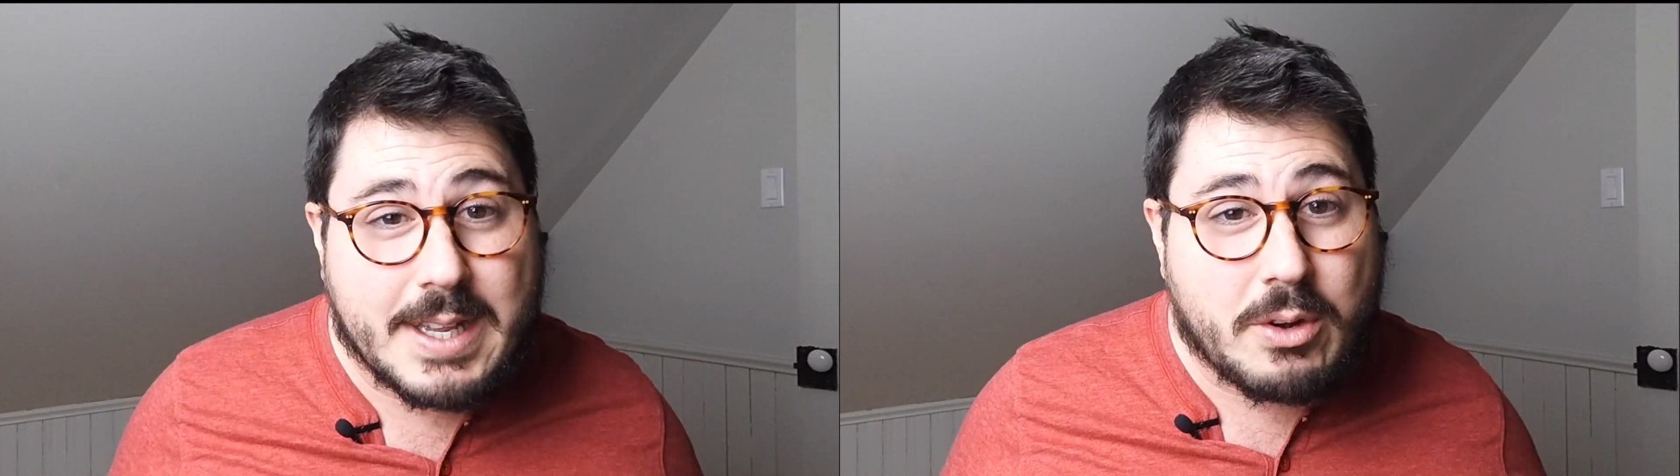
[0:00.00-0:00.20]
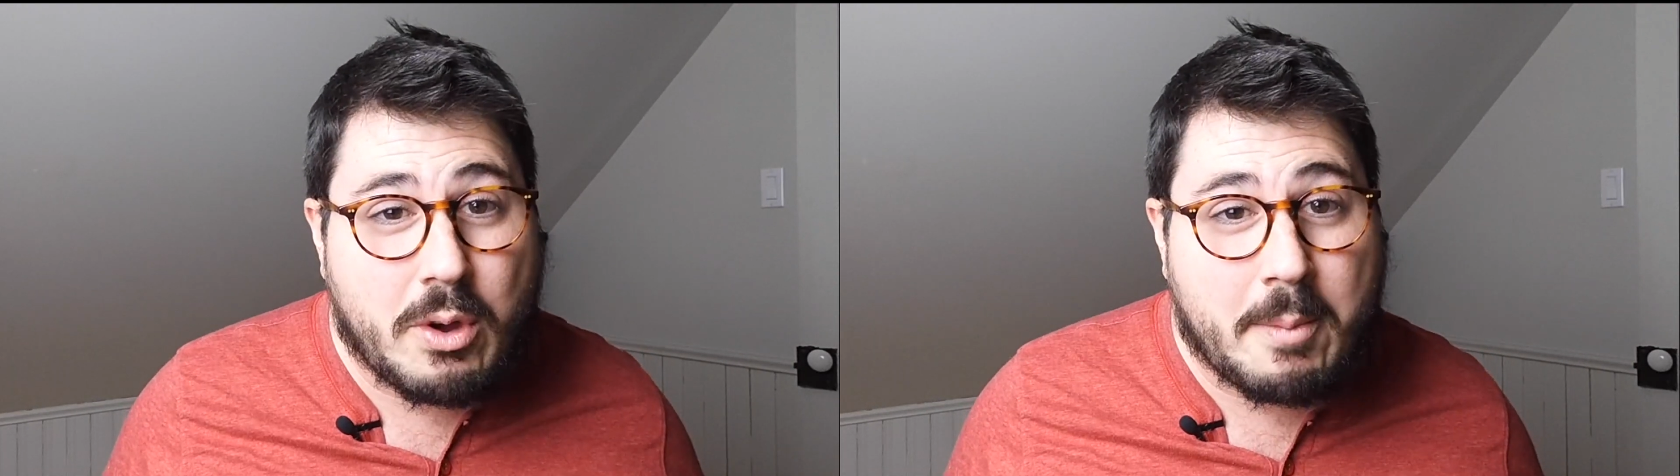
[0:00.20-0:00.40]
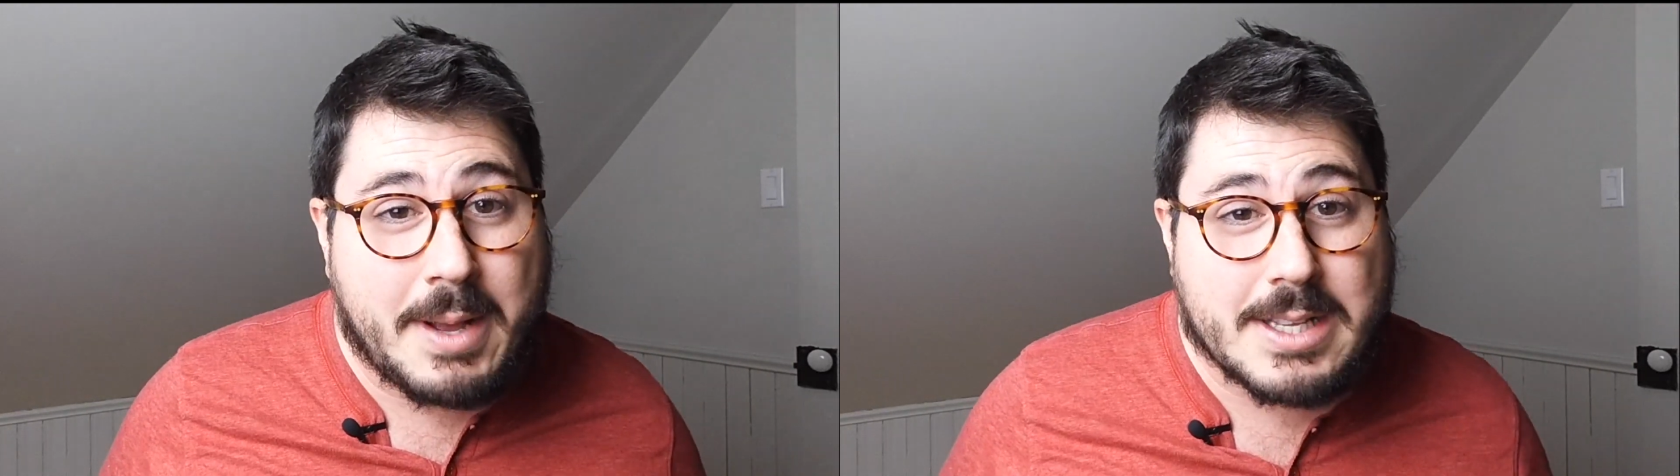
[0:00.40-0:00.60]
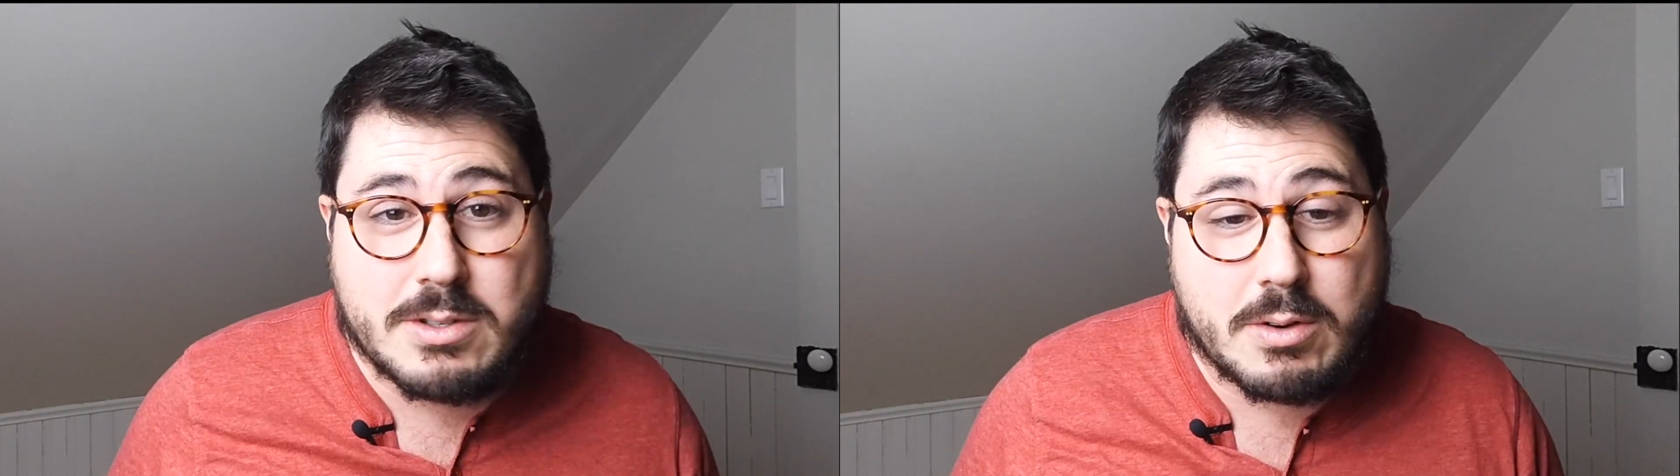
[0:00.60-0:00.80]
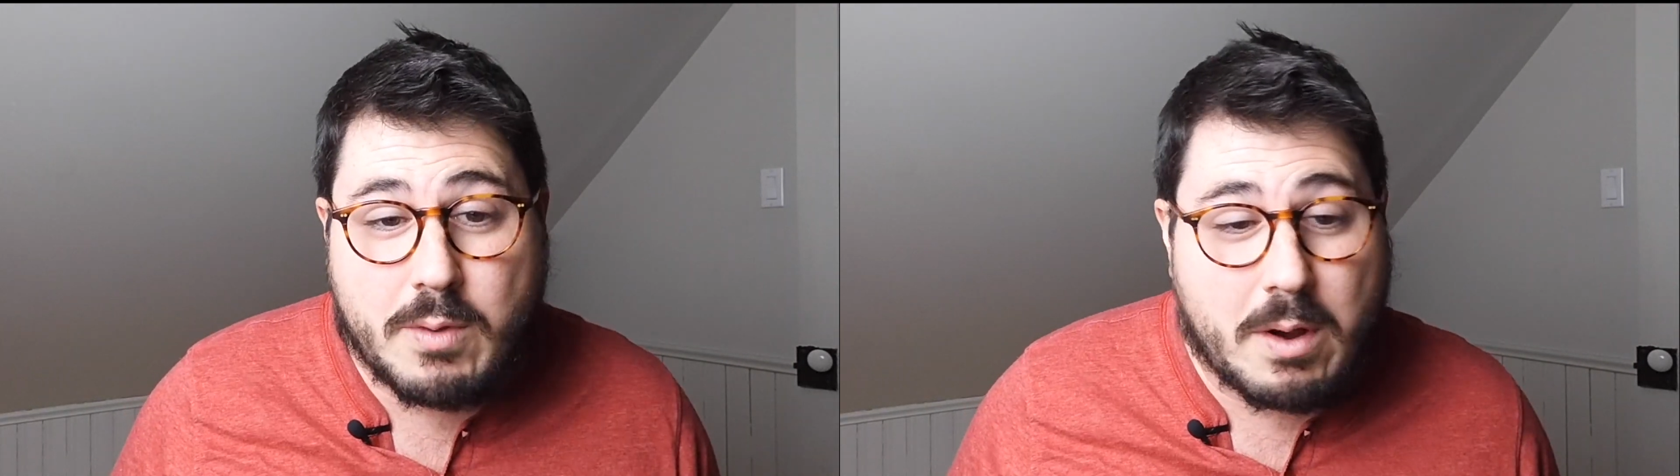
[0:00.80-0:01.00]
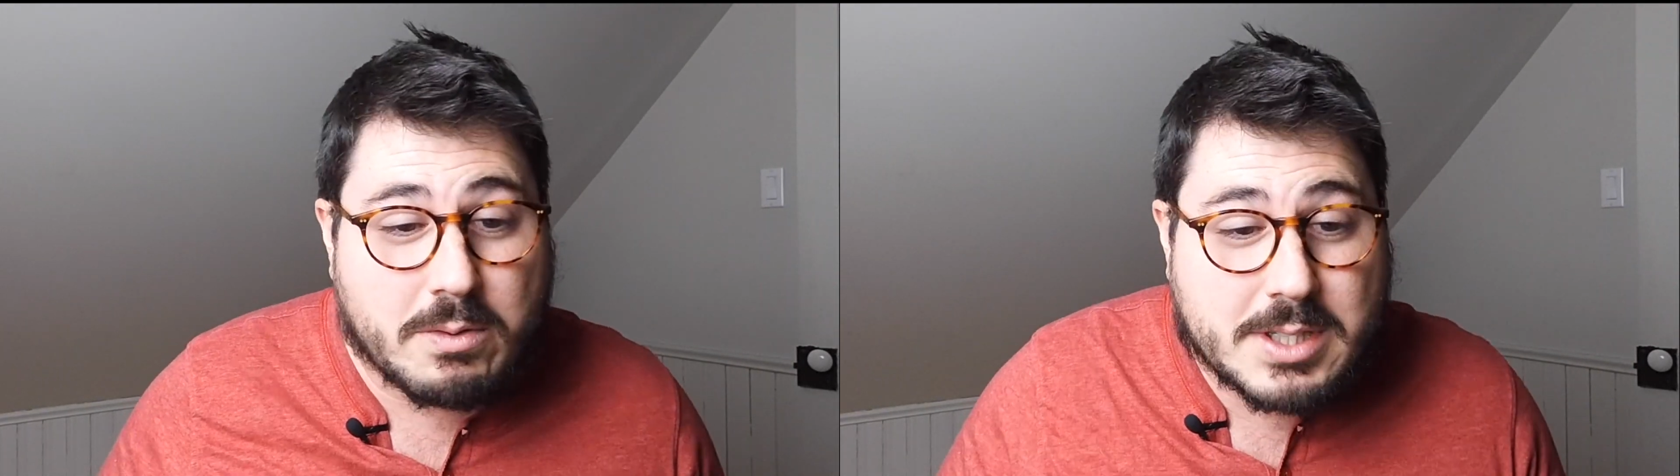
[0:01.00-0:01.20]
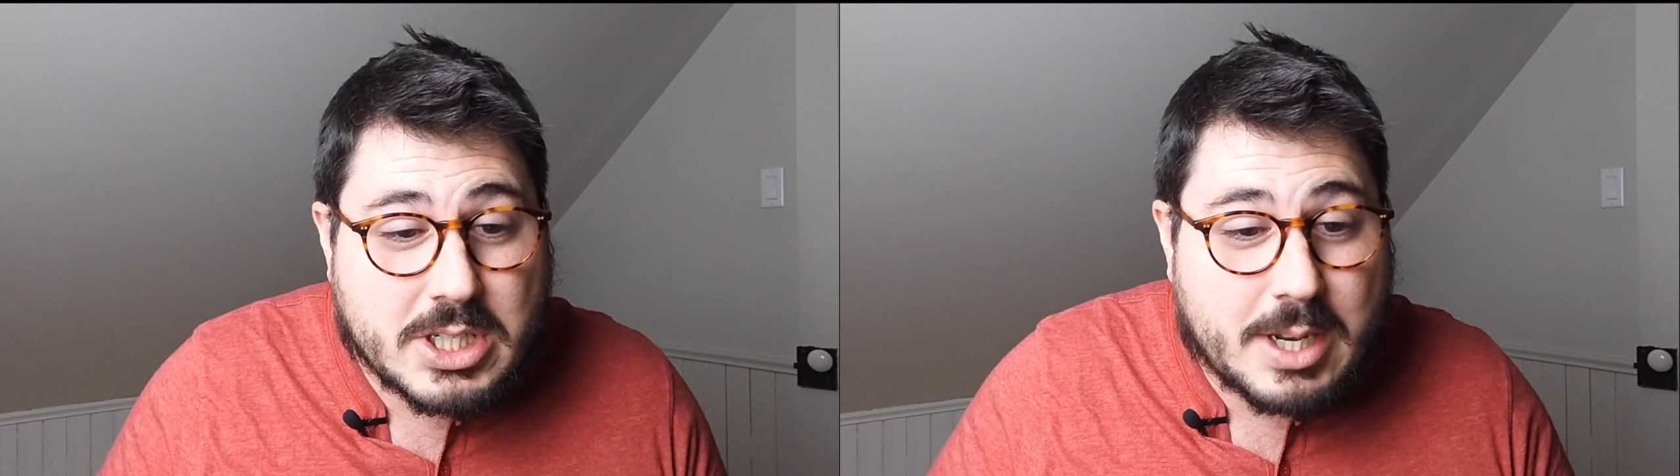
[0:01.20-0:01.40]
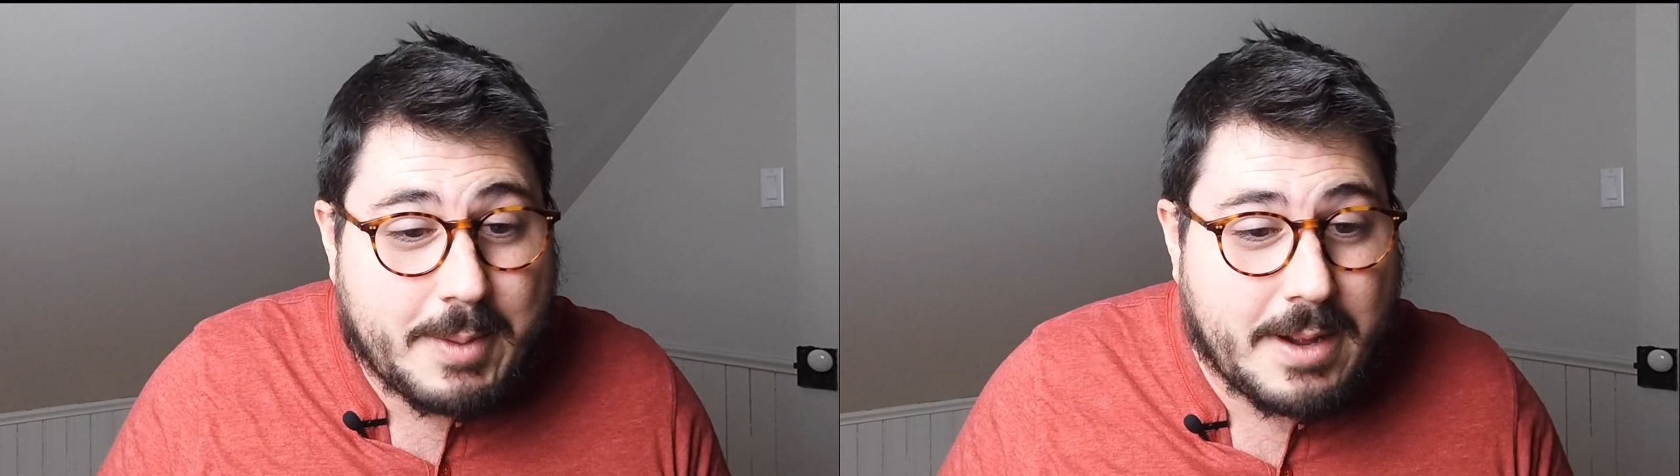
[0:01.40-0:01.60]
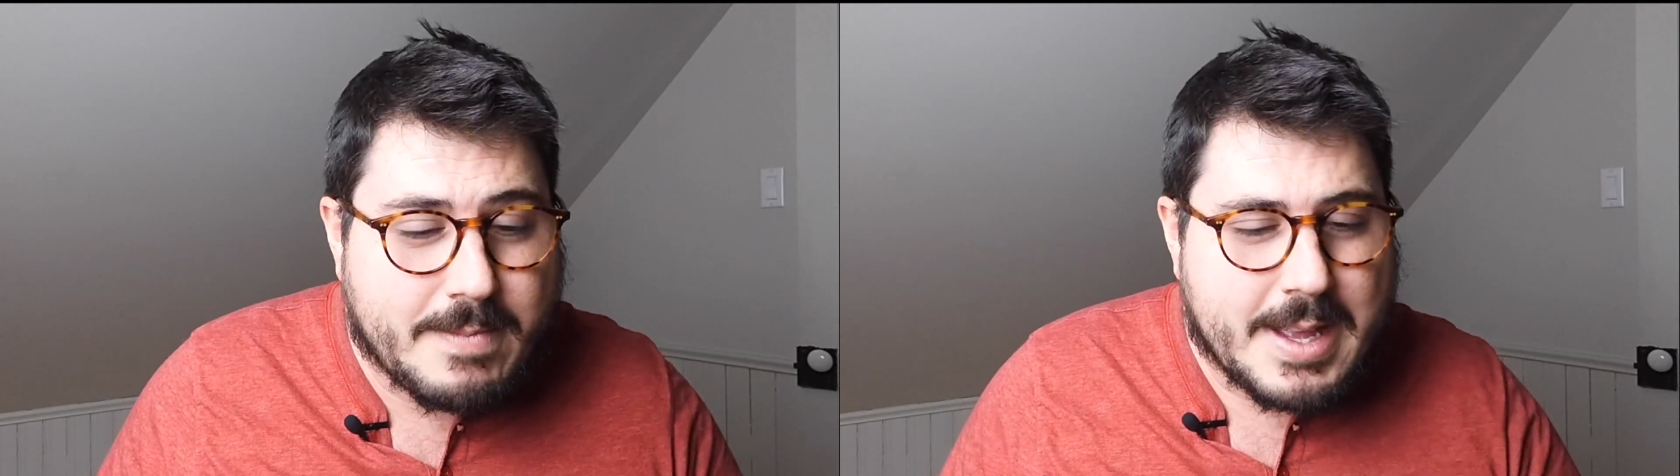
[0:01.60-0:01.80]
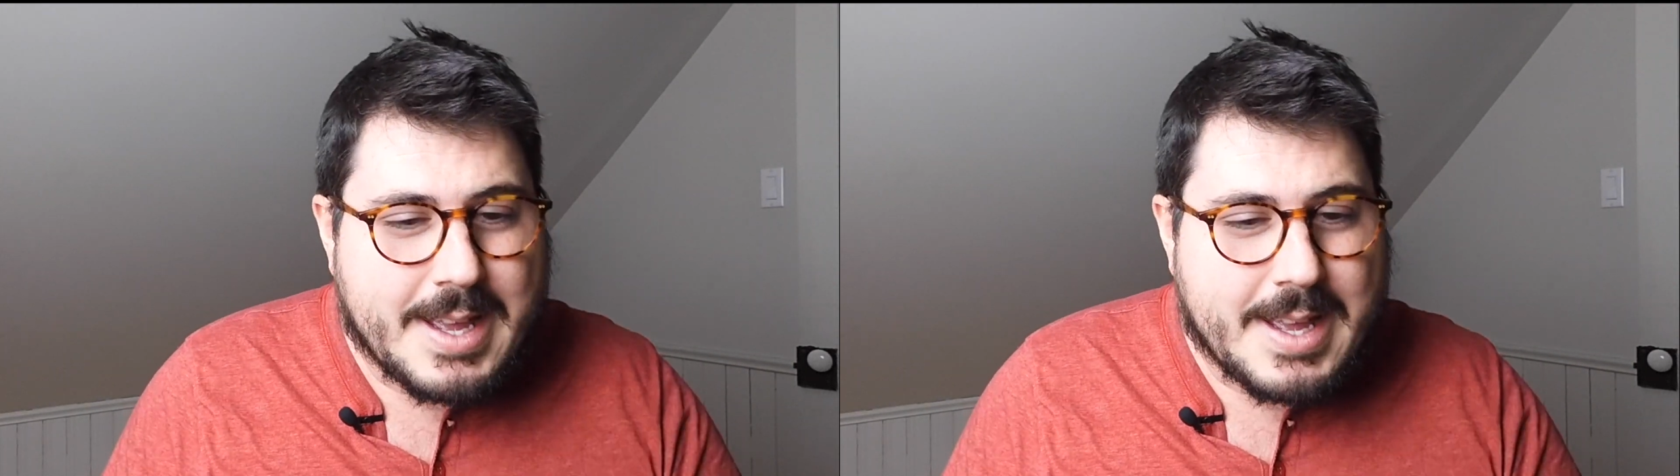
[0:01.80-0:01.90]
vidéo en masse, tu vois, on sait jamais.